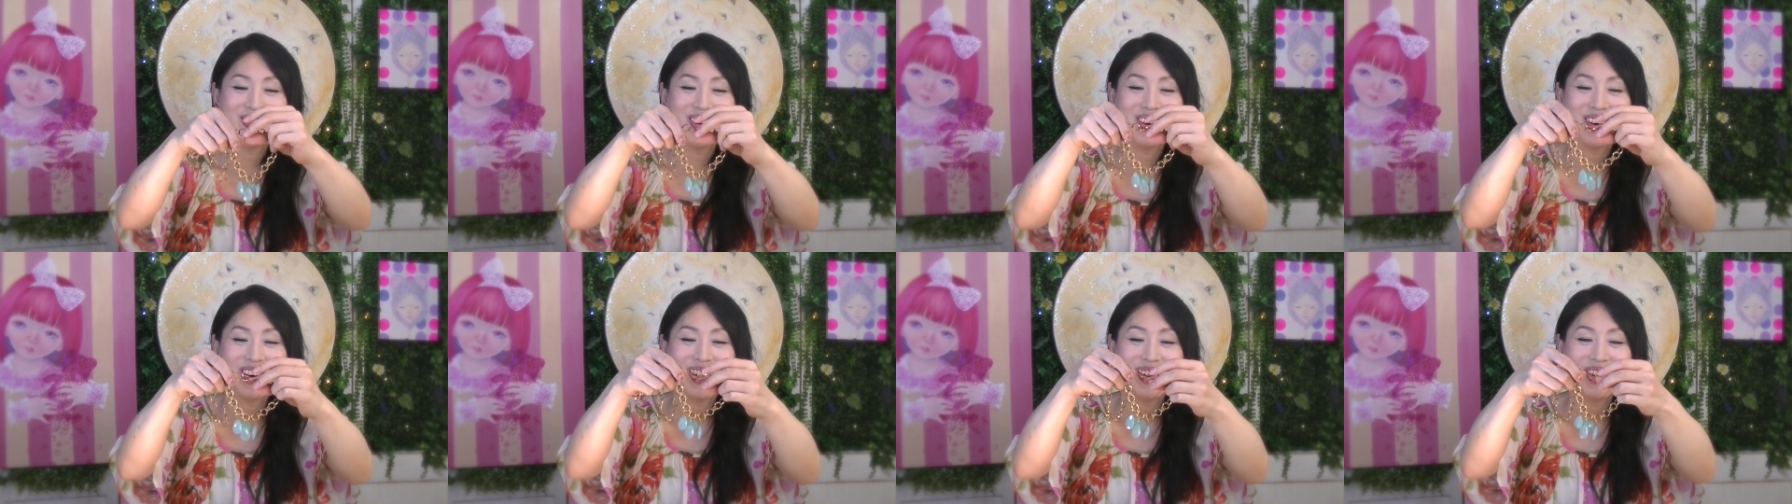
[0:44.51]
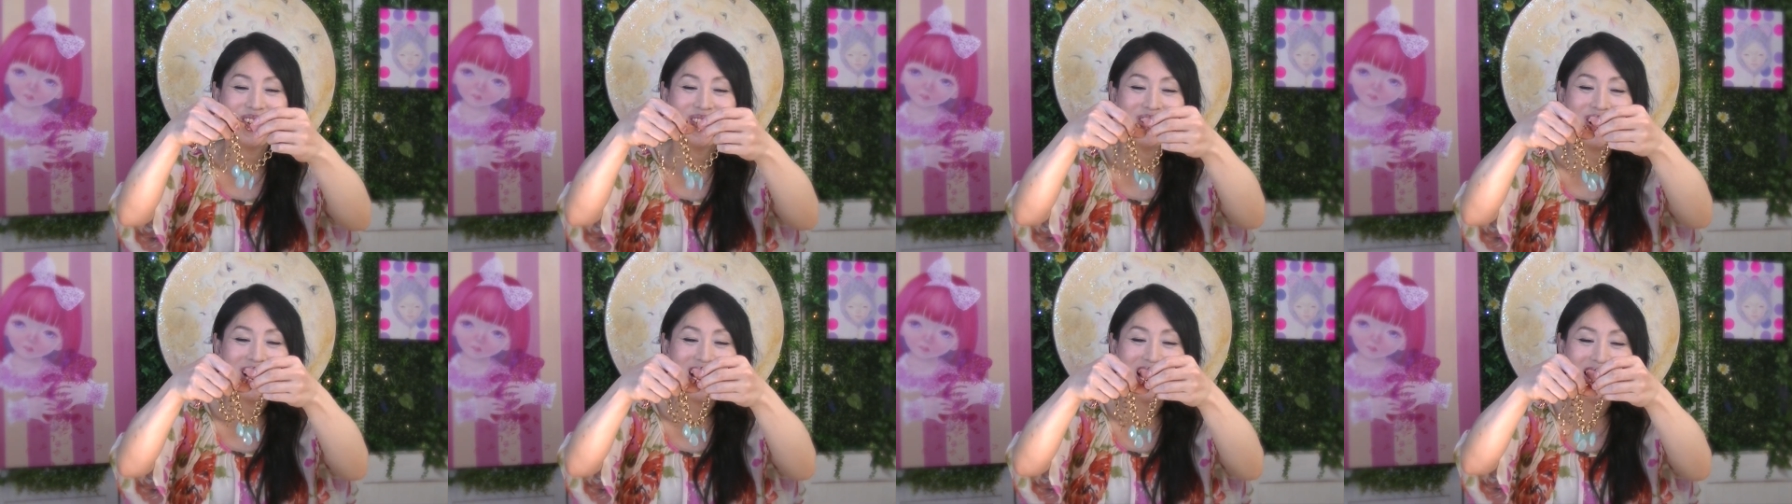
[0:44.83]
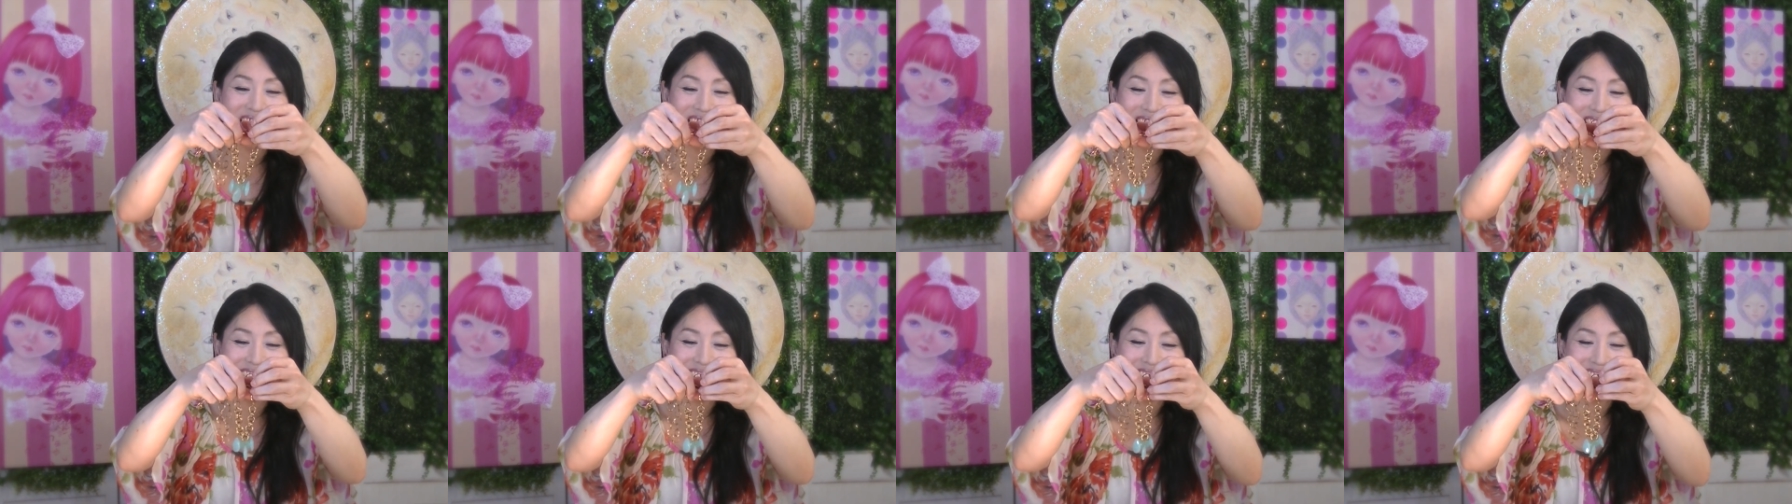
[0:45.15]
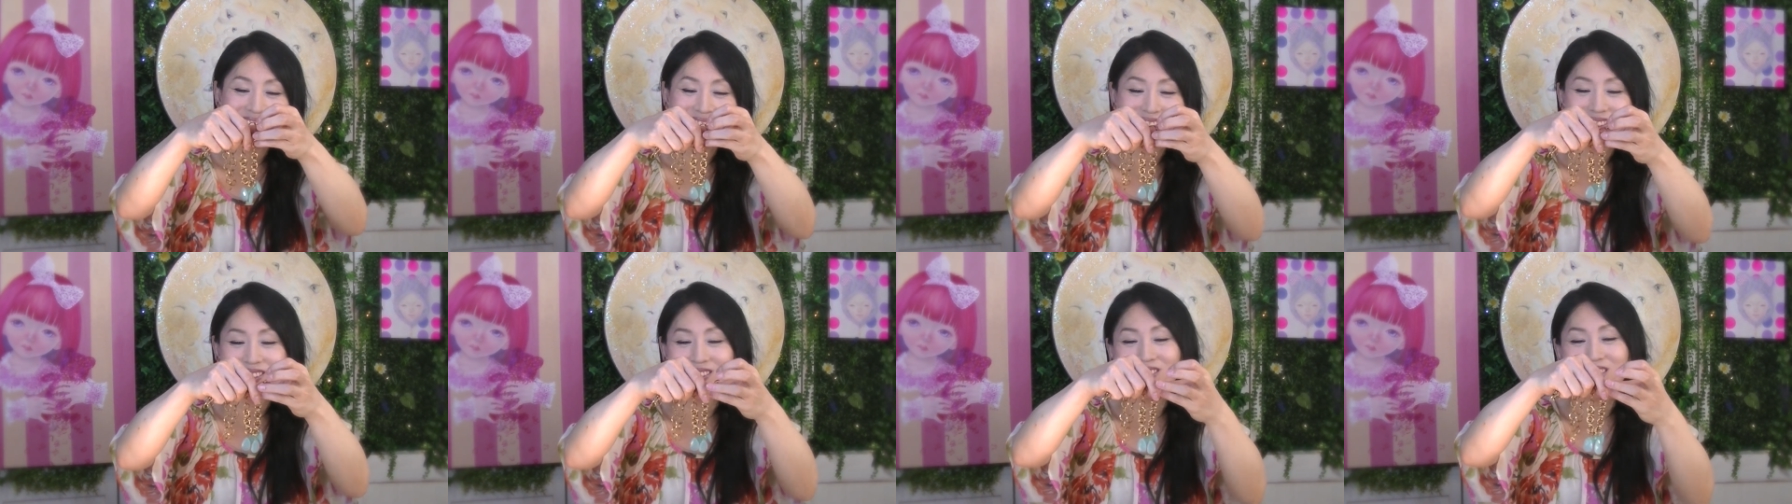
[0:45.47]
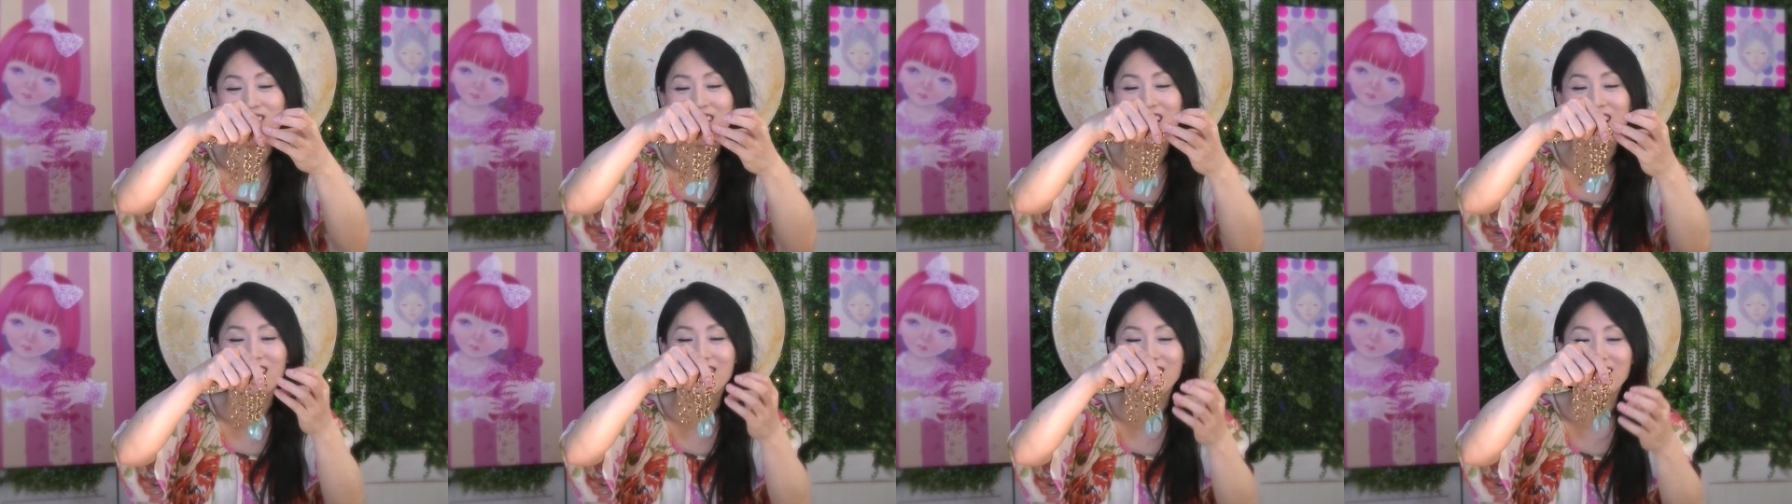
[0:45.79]
も終わりとい
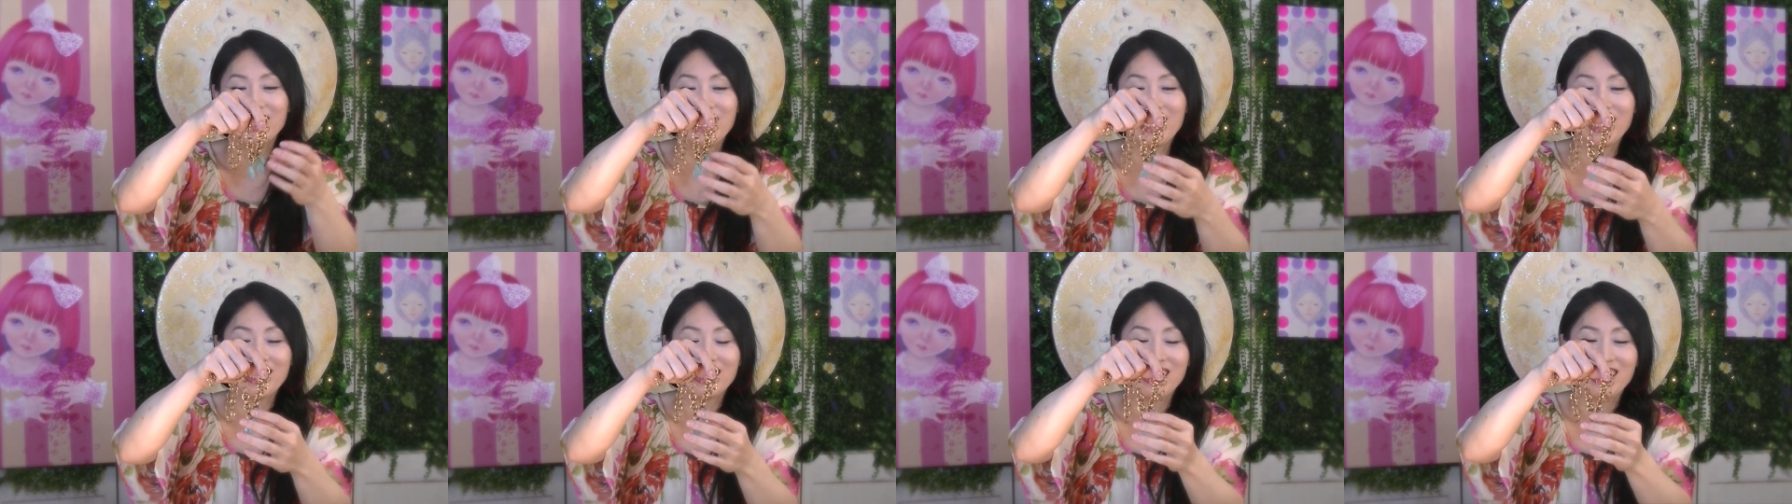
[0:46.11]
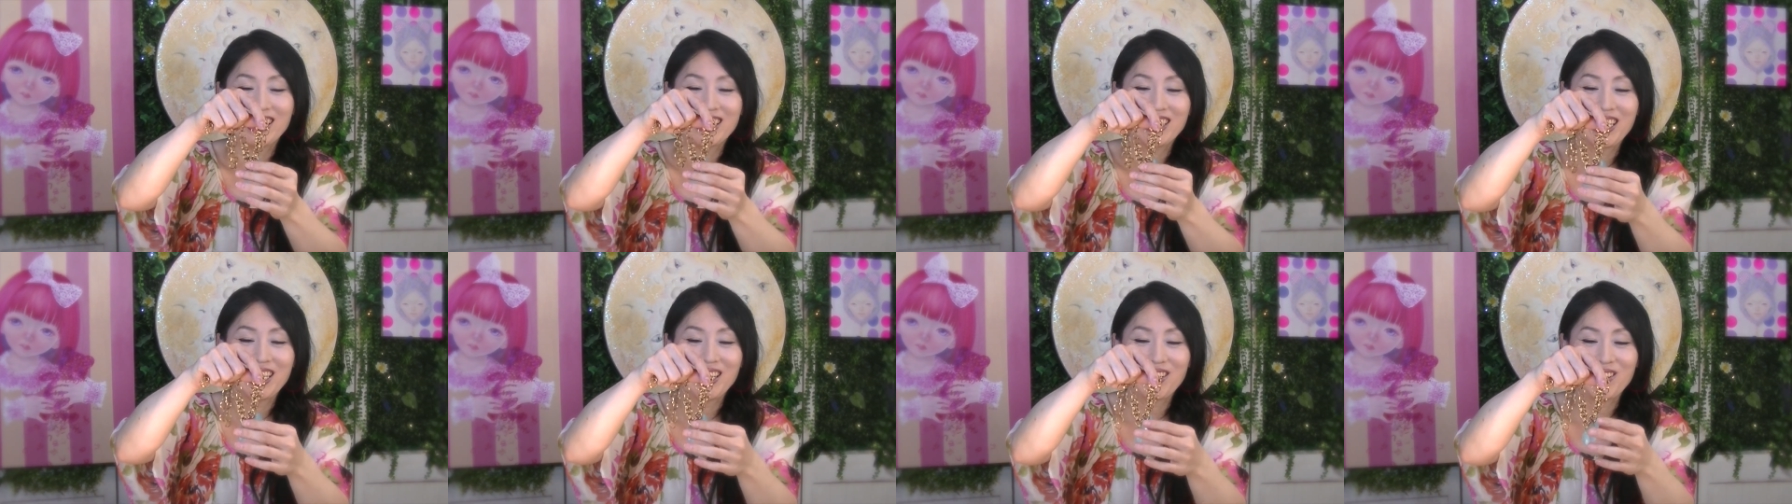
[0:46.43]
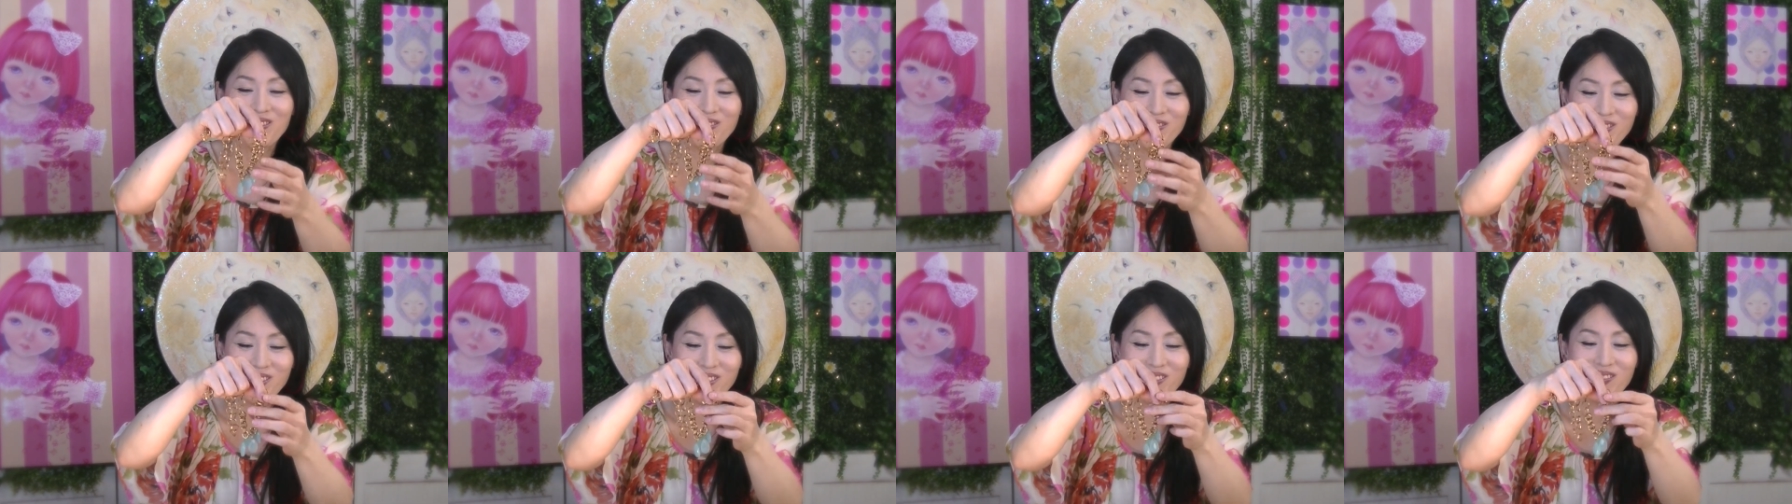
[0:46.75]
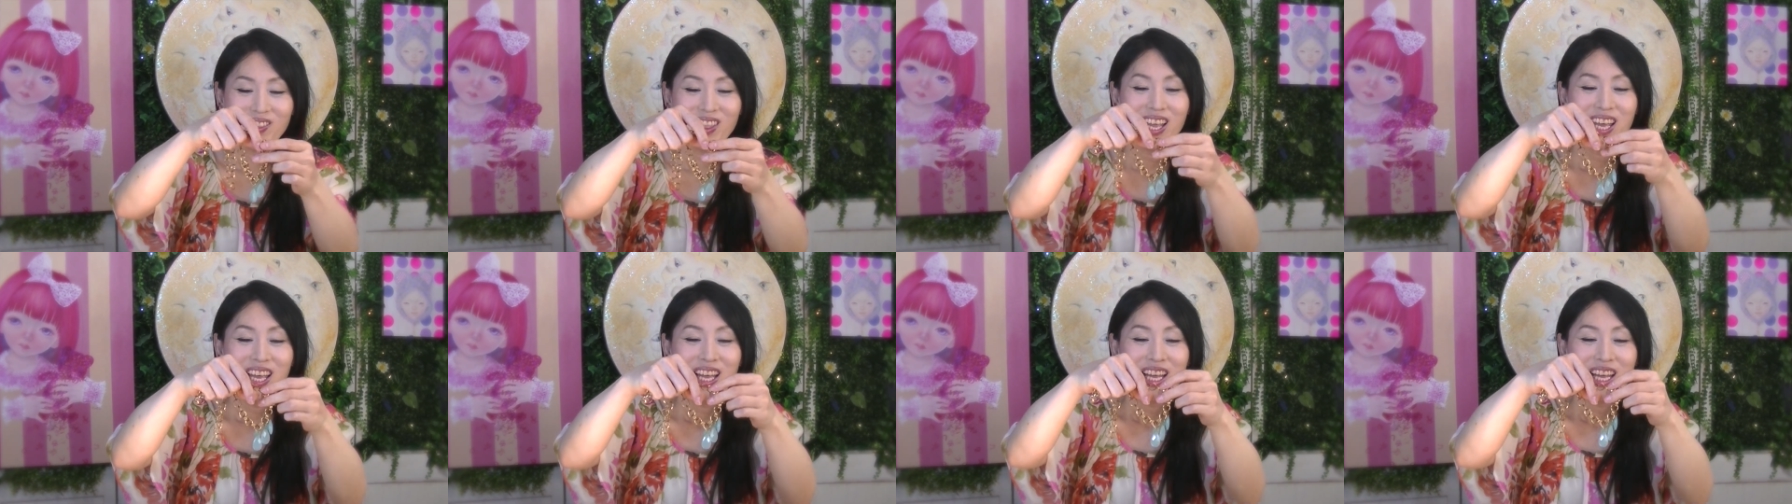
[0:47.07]
う感じなんですけれども、